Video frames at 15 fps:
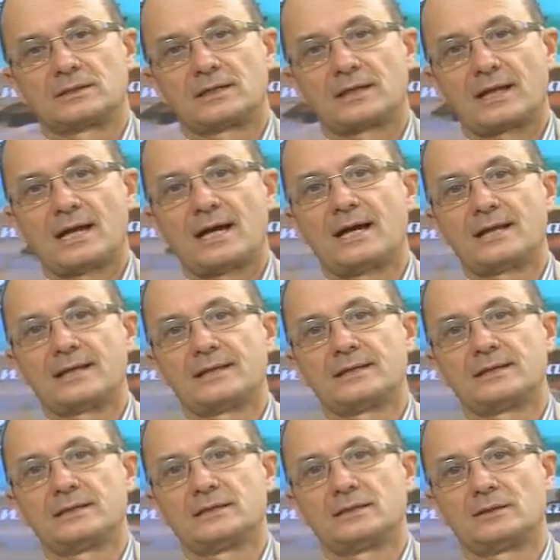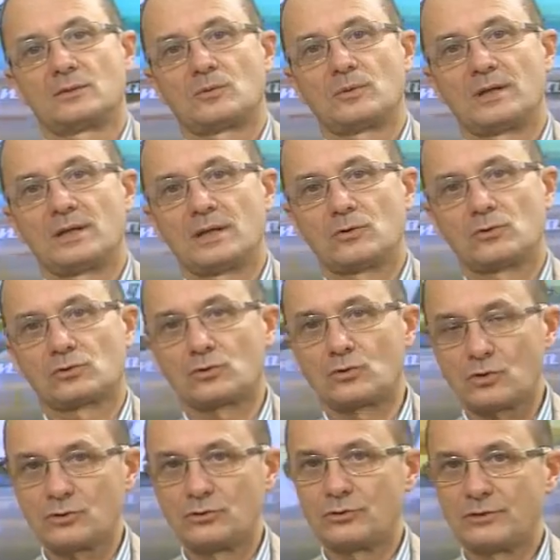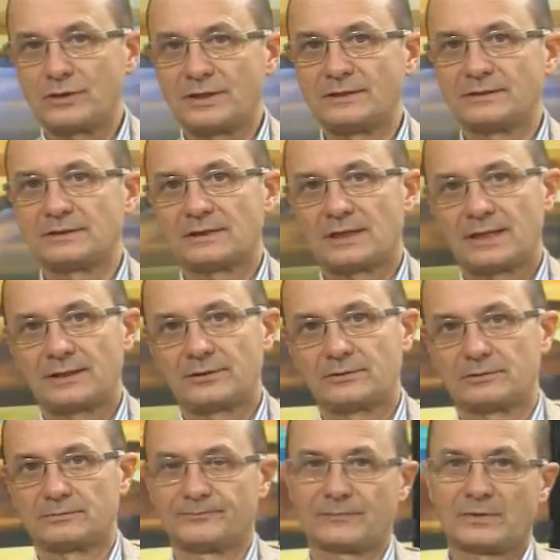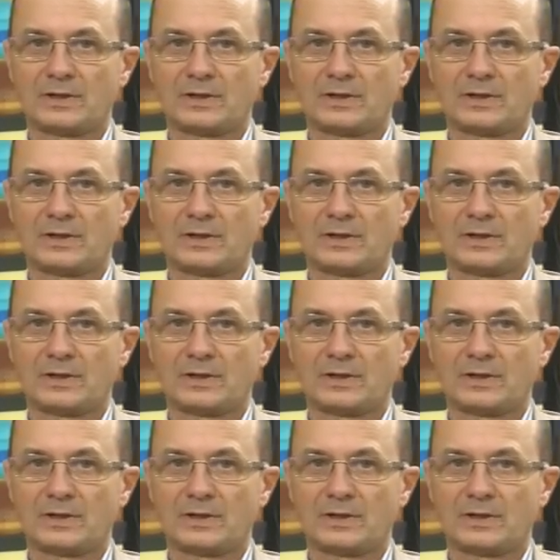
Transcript: creare eh, quell'orgoglio identitario